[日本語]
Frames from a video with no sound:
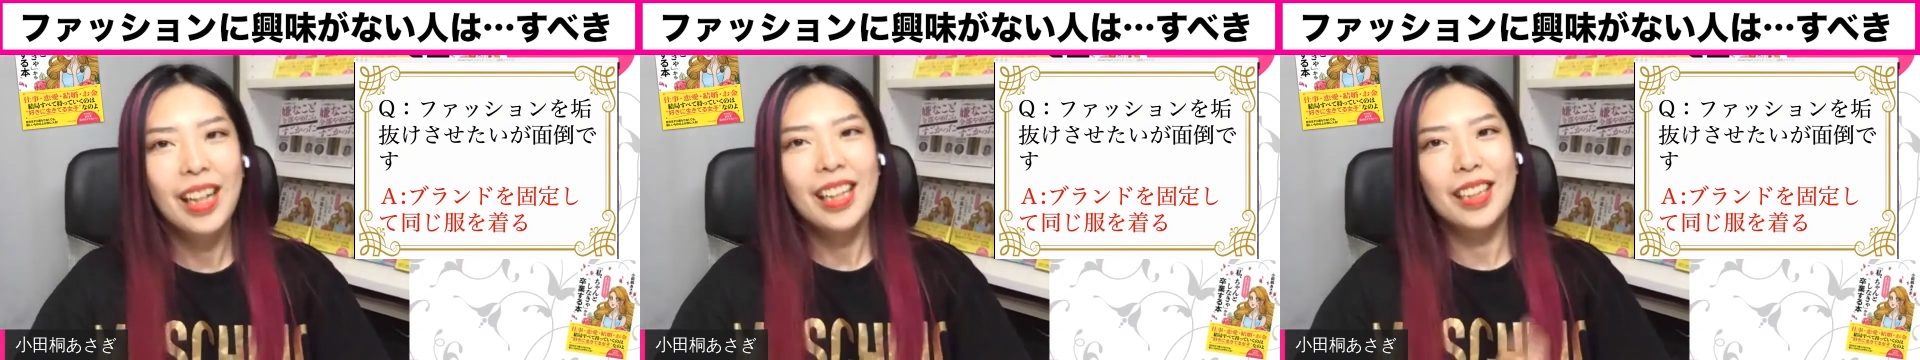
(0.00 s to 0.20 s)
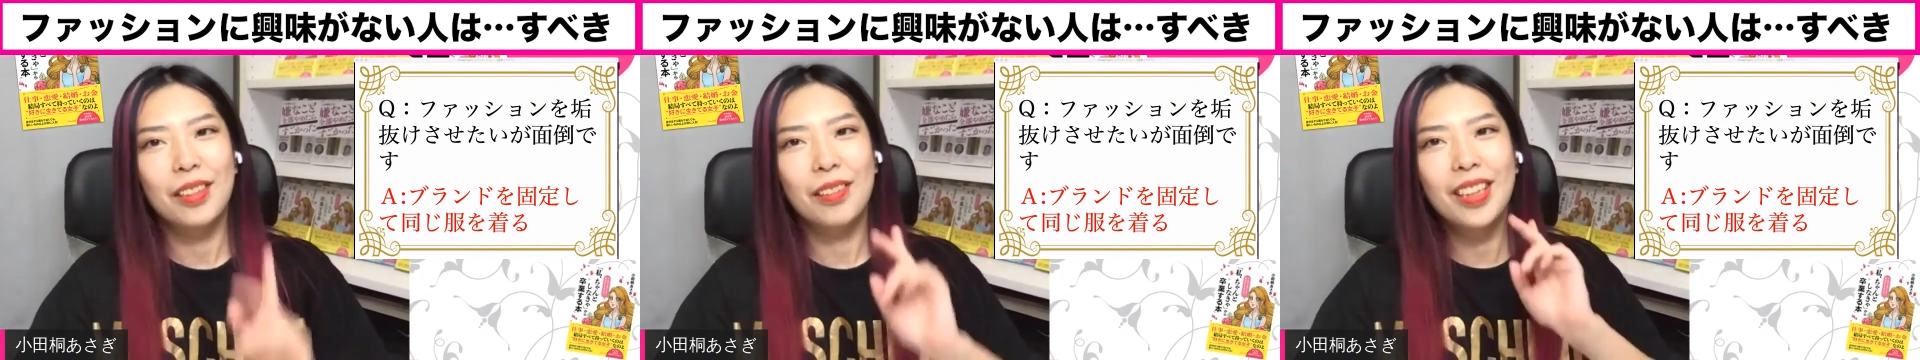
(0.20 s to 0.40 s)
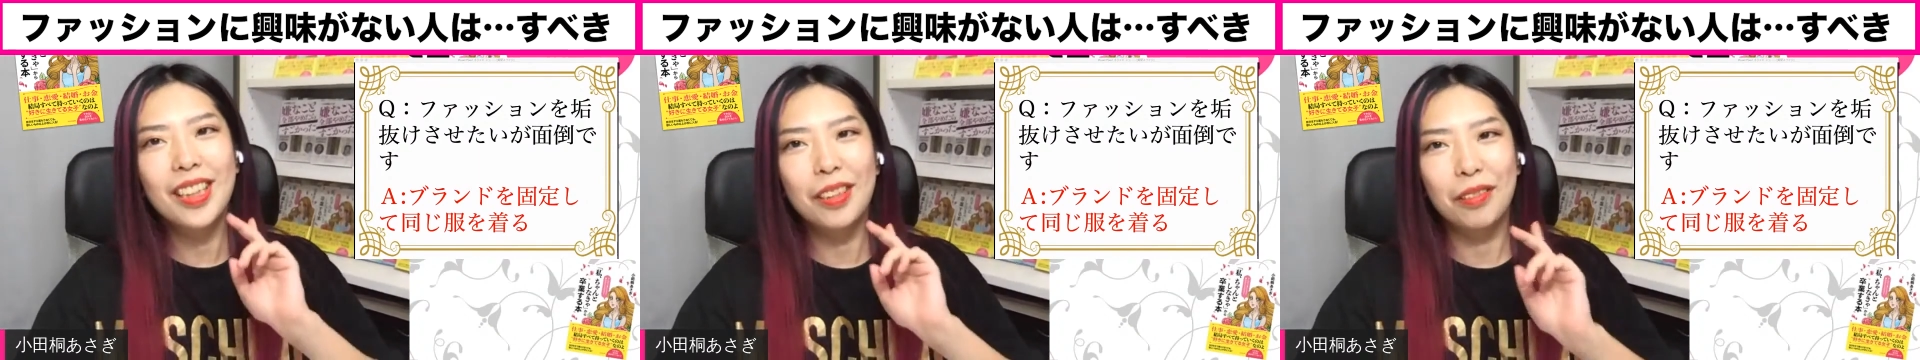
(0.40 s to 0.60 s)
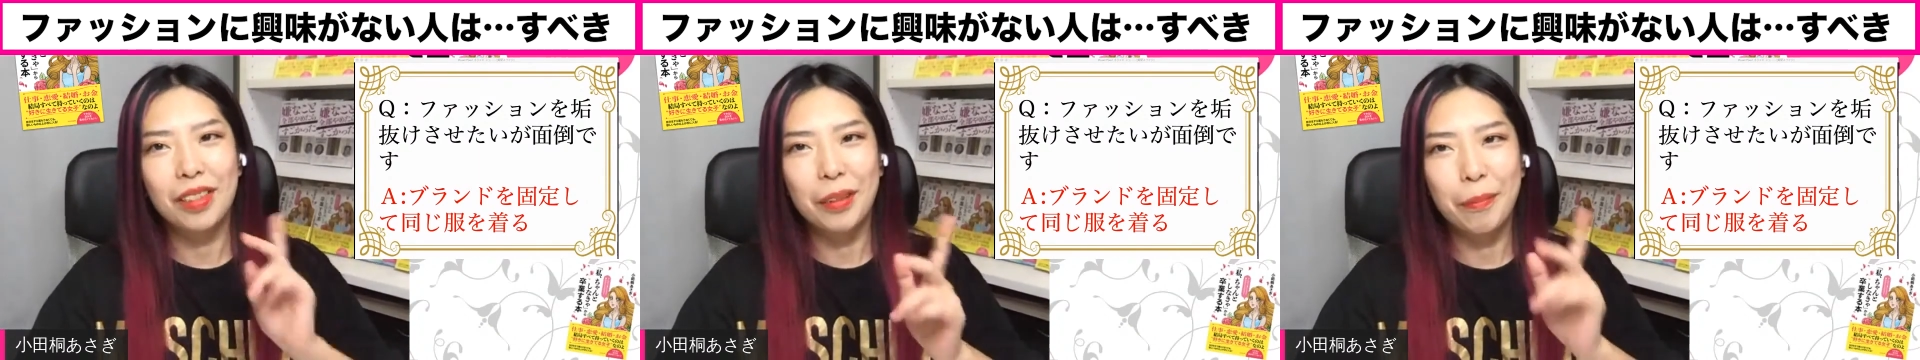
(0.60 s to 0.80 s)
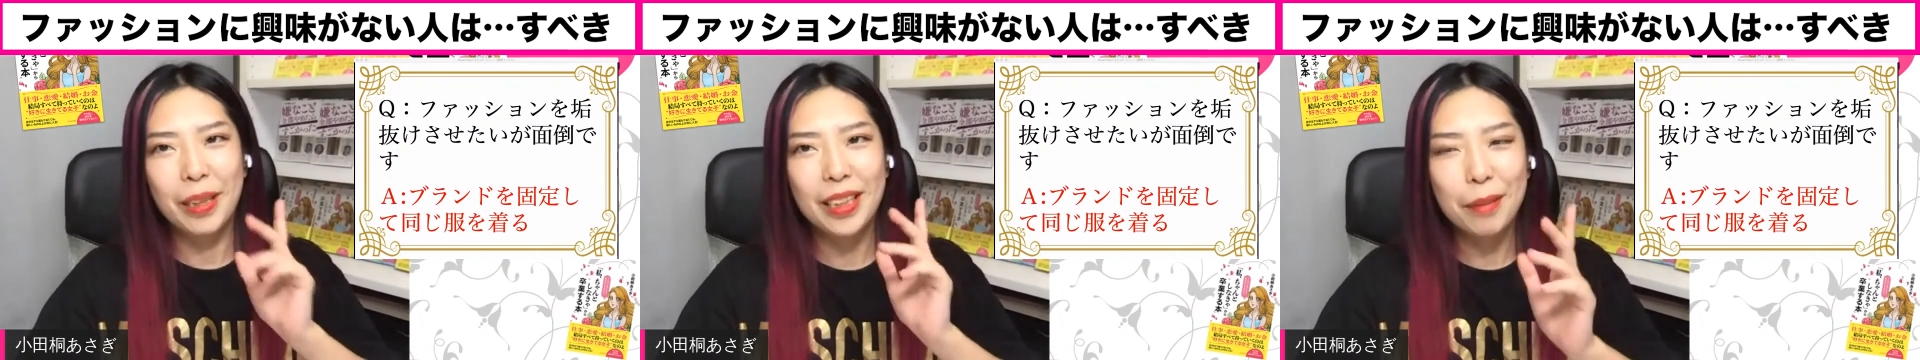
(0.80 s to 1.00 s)
それ以上
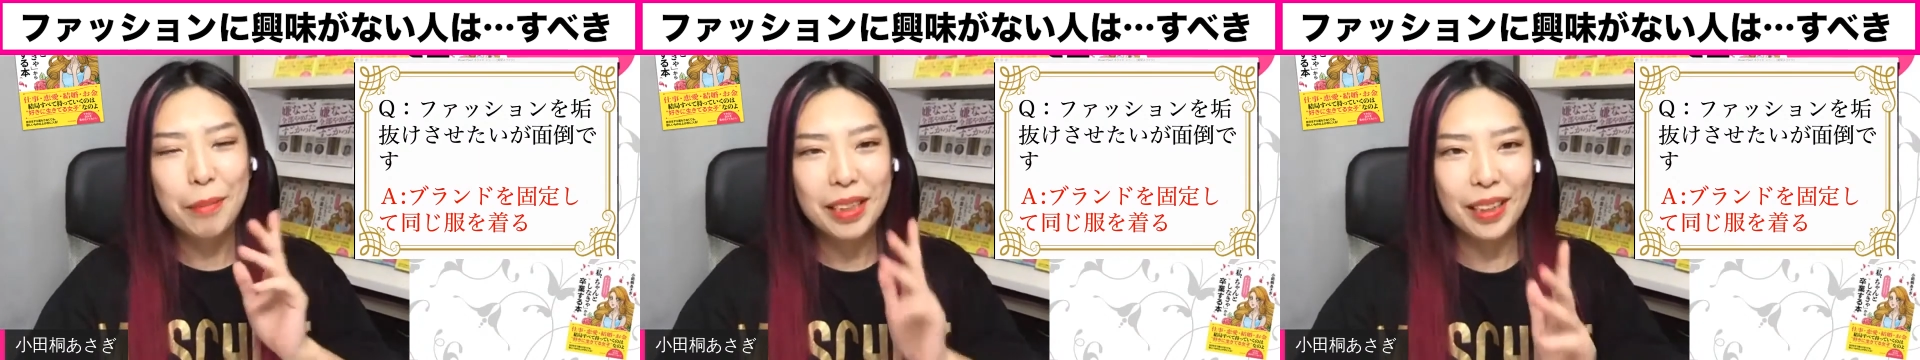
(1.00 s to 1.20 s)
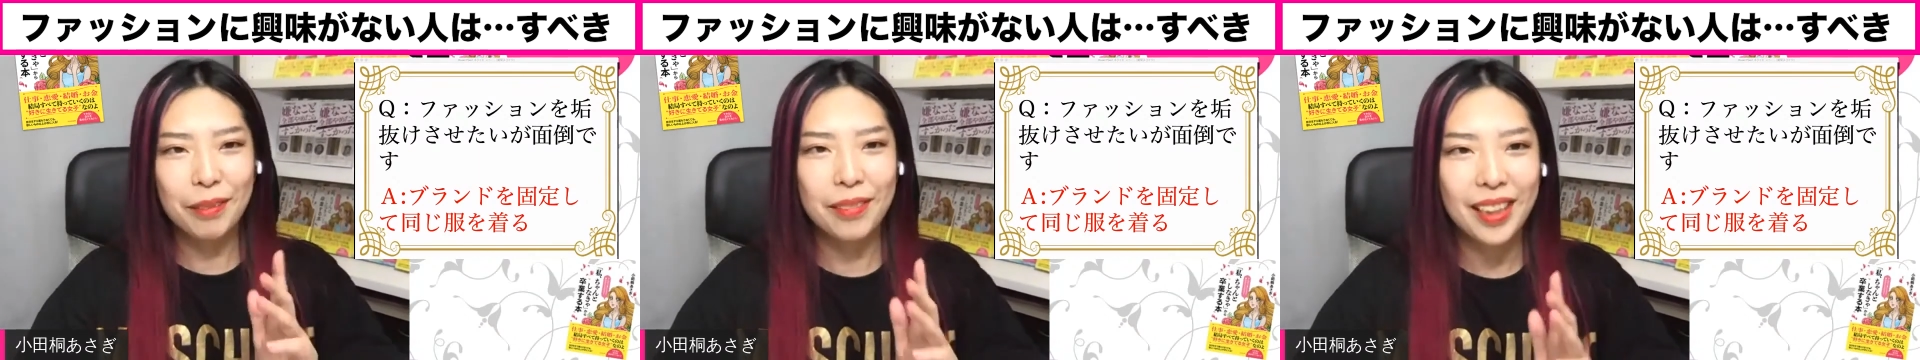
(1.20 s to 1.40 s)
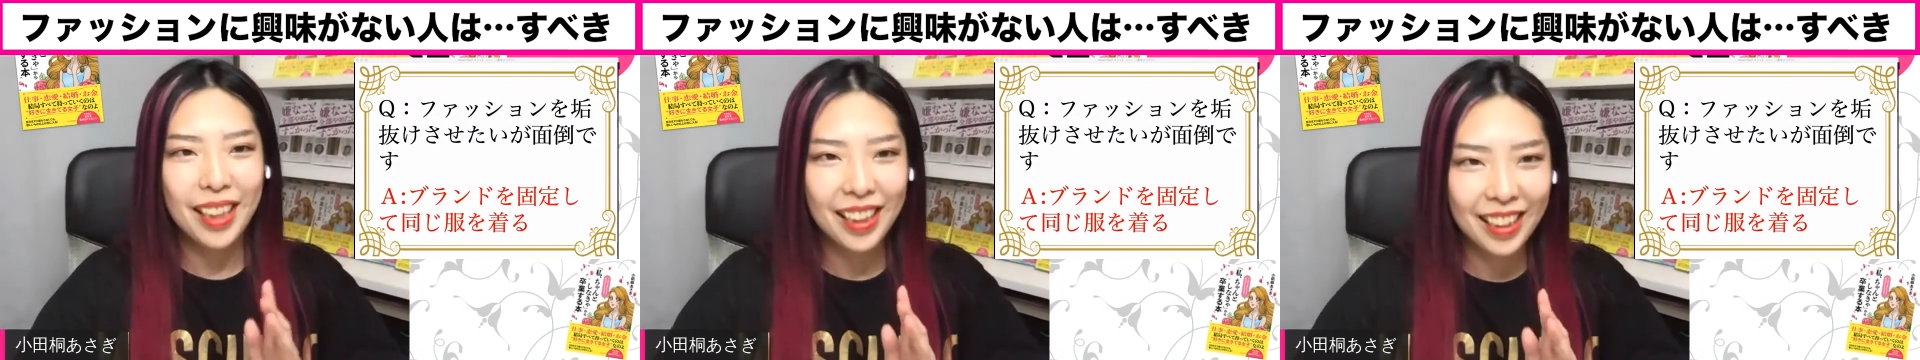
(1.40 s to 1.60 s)
にめちゃめちゃ深